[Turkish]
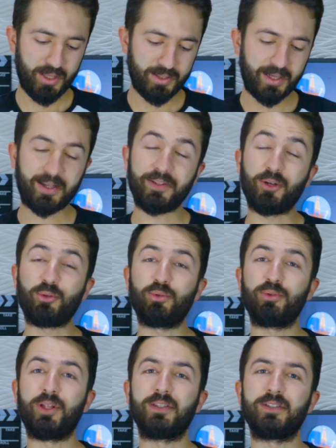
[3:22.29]
Ne kadar
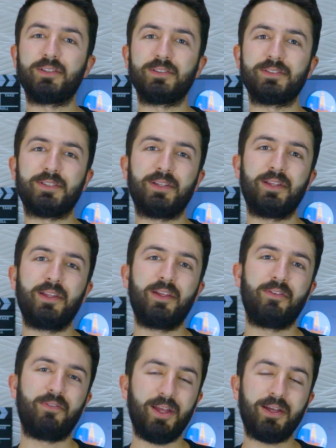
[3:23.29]
kullandığınızda
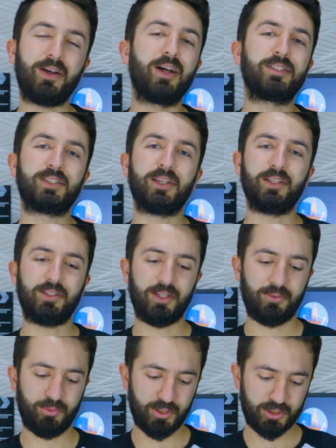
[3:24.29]
ve kaç kere
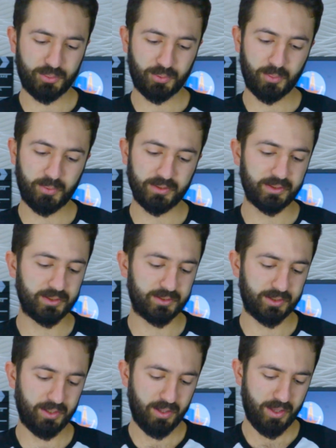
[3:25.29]
telefonu açıp
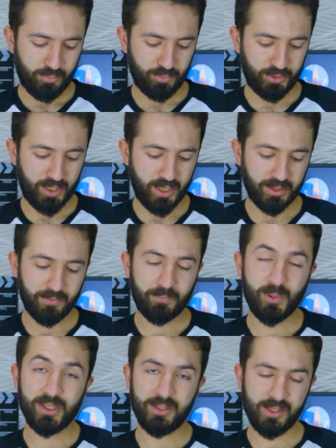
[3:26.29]
kapadığınızda. Burada
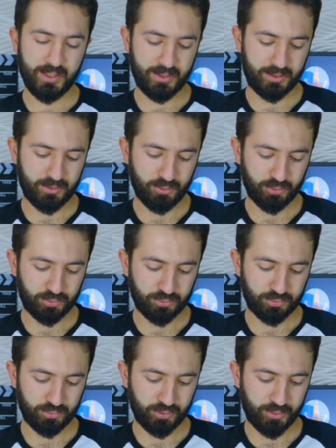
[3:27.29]
hedef belirleyerek
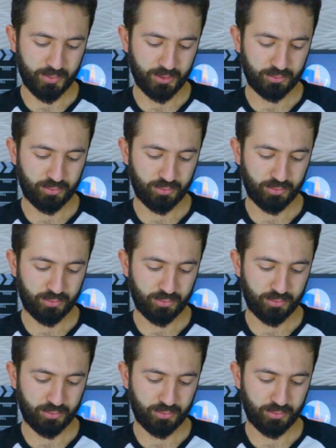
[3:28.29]
giriyorsunuz uygulamaya.